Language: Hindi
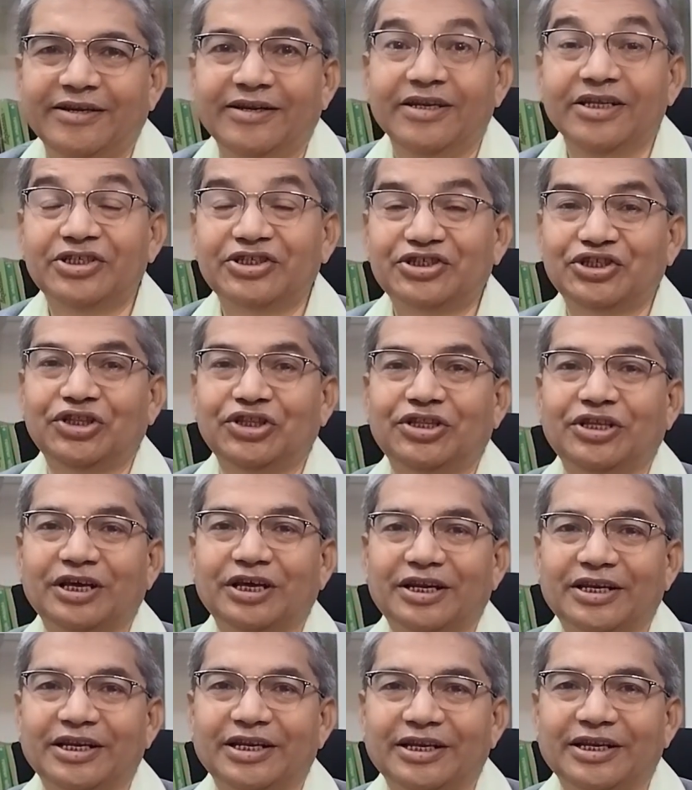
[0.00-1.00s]
निश्चित
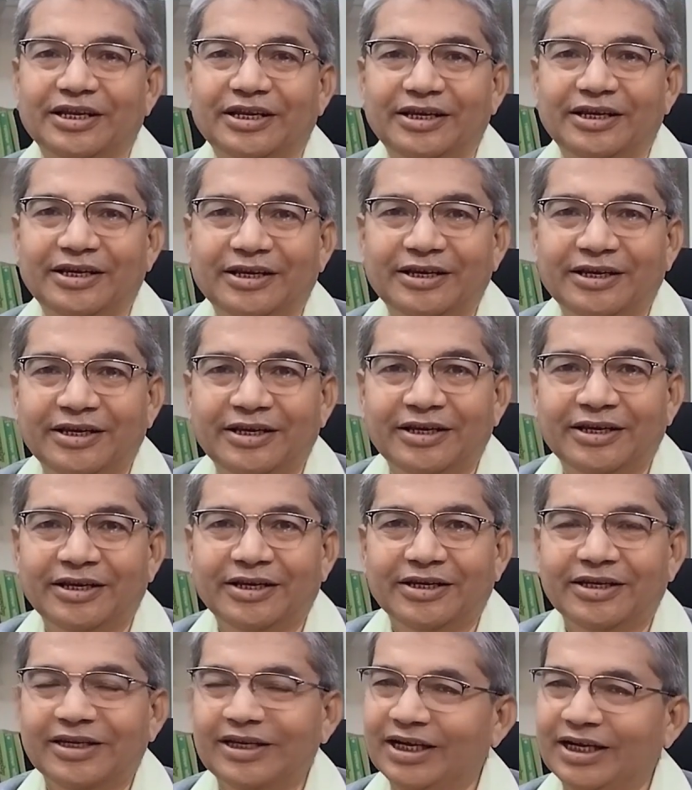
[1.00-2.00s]
कर रहे हैं
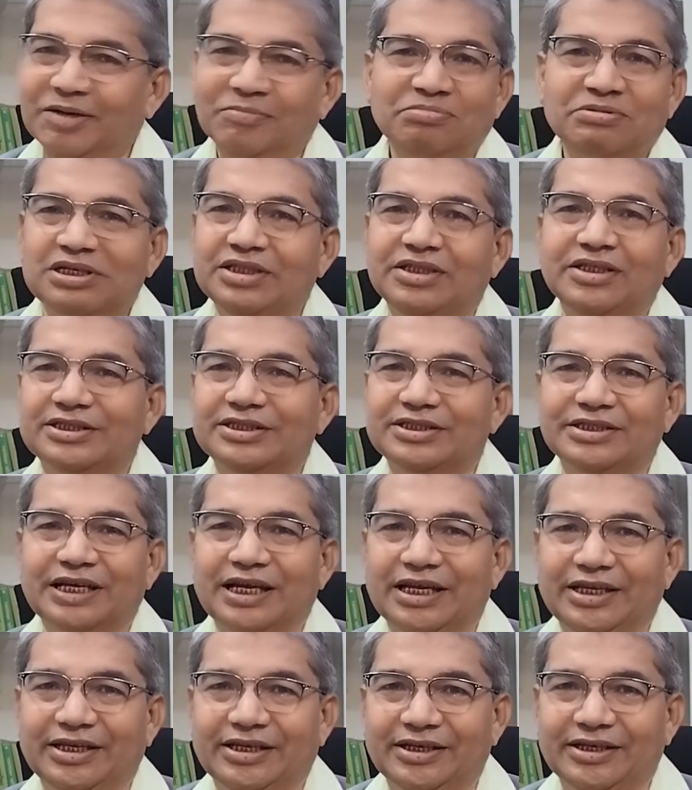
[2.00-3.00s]
कि हम किधर
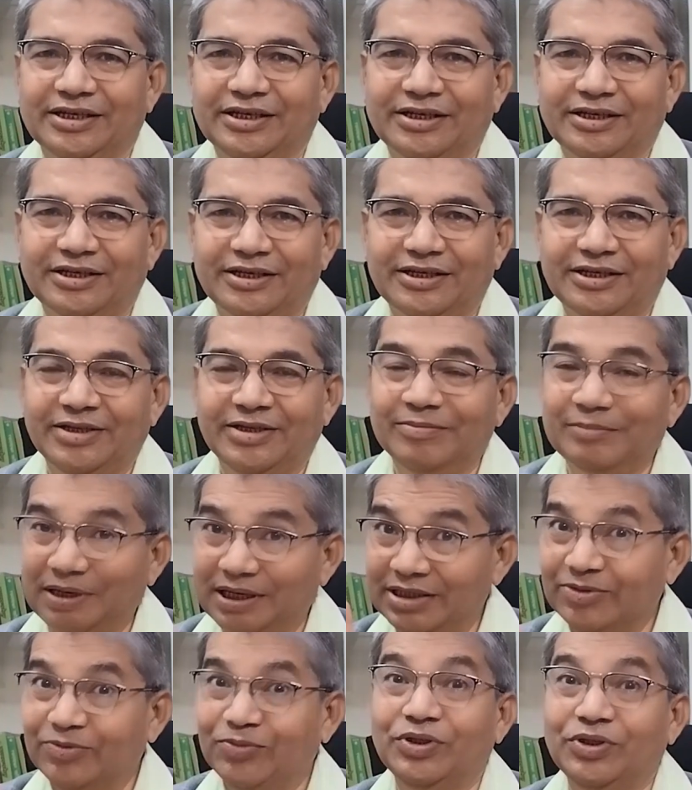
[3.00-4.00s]
जाएंगे ये
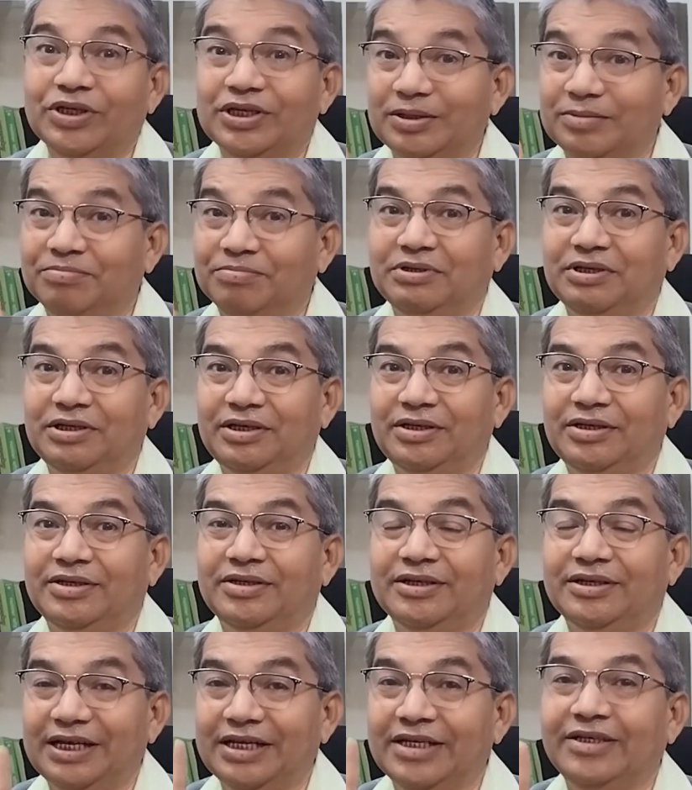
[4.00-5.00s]
बात हुई कब की
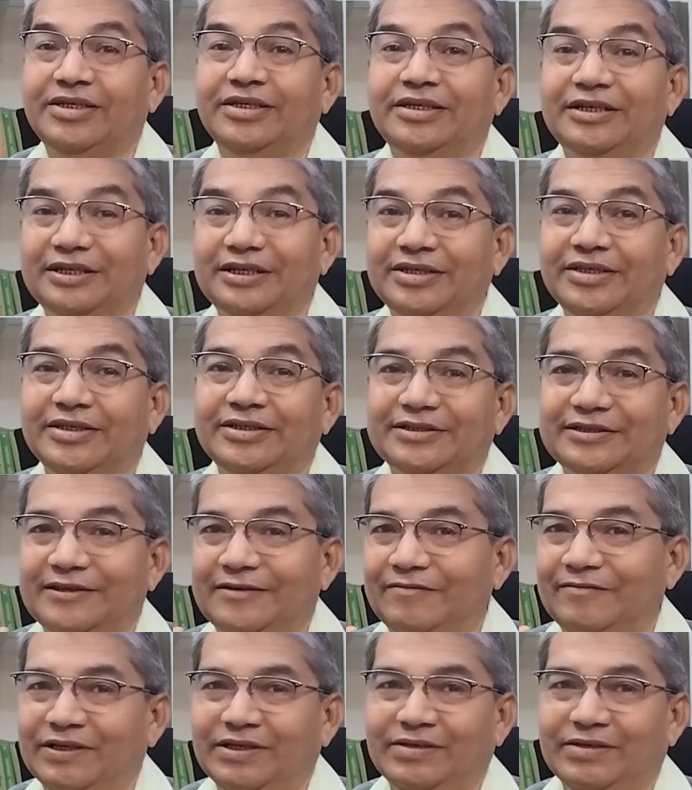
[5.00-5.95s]
1987